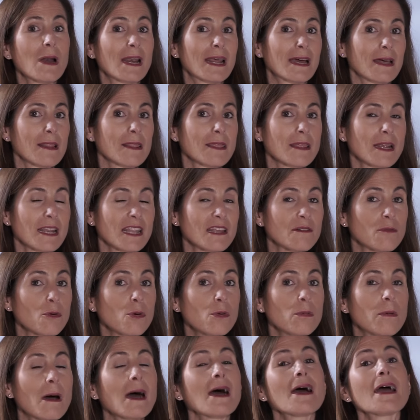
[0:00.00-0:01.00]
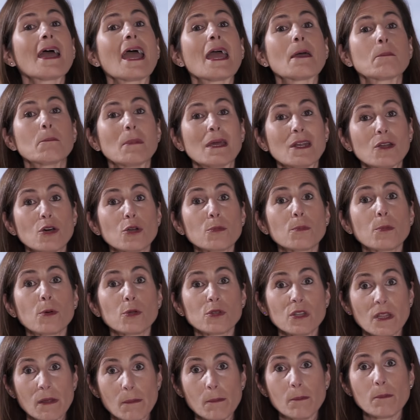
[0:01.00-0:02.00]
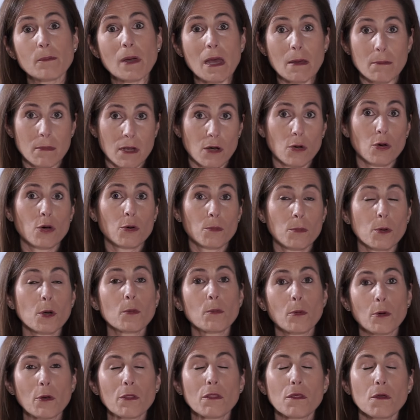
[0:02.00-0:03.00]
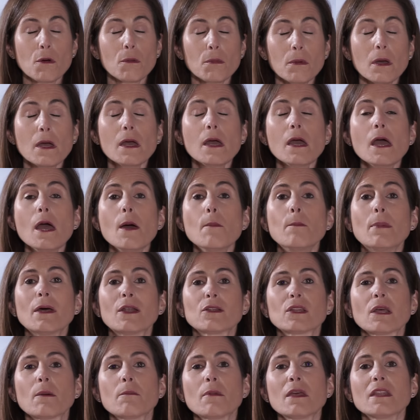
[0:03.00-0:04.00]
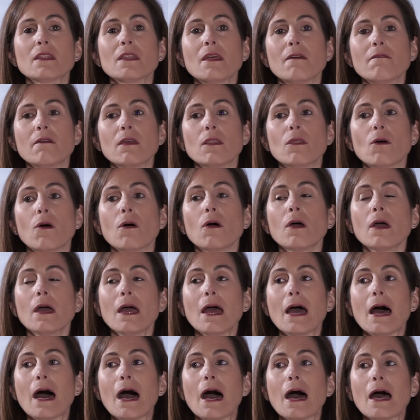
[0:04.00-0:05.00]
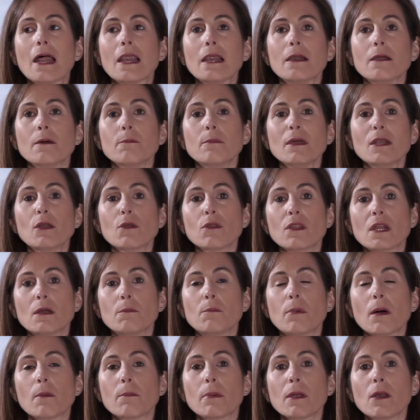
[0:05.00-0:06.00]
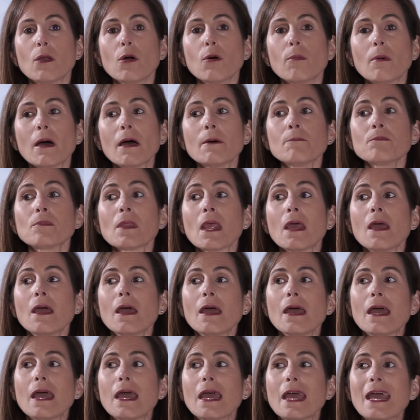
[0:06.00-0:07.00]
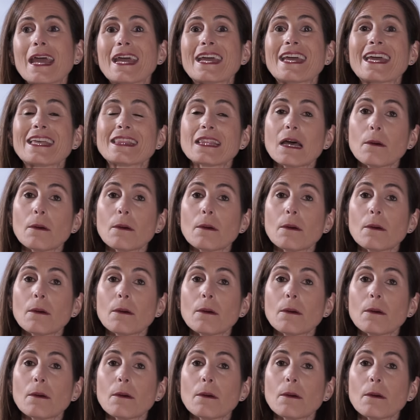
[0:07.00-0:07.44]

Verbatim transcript: o el cáncer de vulva en menor, en menor proporción, pero también debido al virus del papiloma, eh, que